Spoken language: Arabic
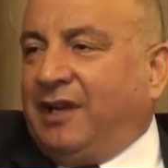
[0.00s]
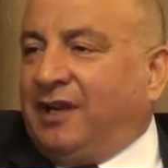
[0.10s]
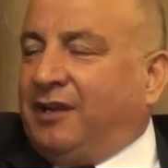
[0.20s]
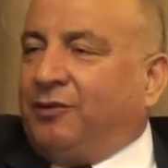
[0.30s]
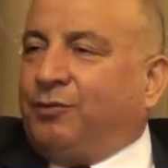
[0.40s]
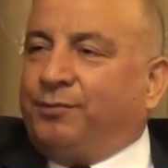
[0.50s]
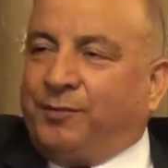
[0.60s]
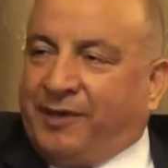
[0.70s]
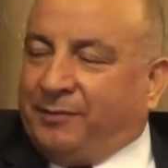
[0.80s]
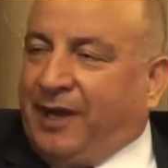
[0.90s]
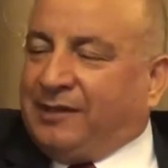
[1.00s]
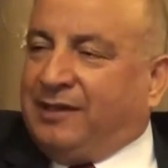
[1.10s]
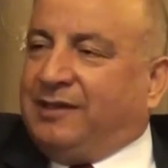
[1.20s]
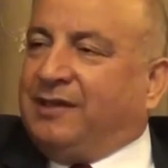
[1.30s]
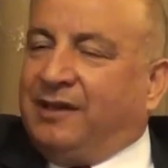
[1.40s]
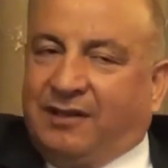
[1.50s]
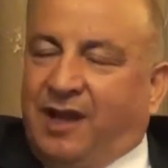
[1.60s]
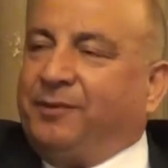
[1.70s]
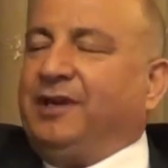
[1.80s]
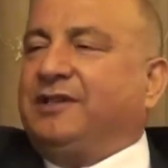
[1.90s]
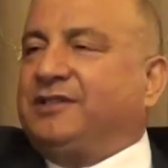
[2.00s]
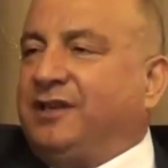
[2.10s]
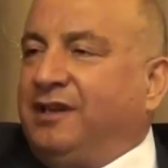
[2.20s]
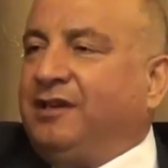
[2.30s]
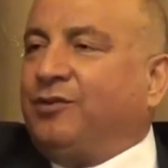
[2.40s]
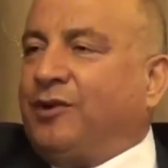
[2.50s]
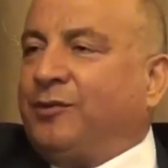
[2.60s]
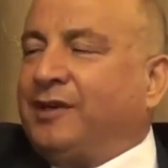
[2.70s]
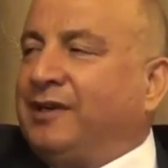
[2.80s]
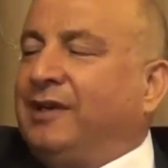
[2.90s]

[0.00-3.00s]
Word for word: آه، ممكن بعض القمح الشعير واوا